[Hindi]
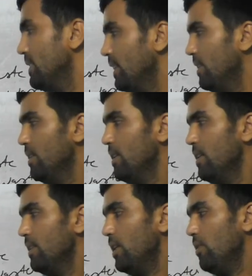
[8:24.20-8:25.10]
कैसे
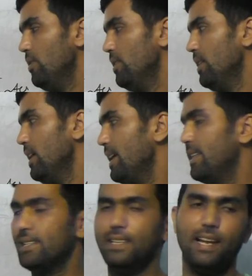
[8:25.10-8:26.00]
देखो
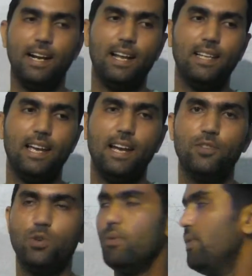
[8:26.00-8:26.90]
इधर से क्या डाला
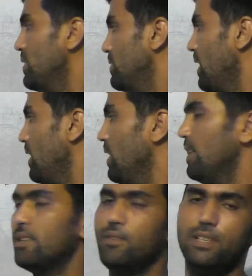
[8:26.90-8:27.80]
जाएगा जो भी वेस्ट है
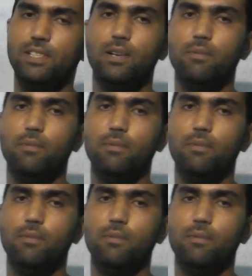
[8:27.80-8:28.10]
एग्रीकल्चर वेस्ट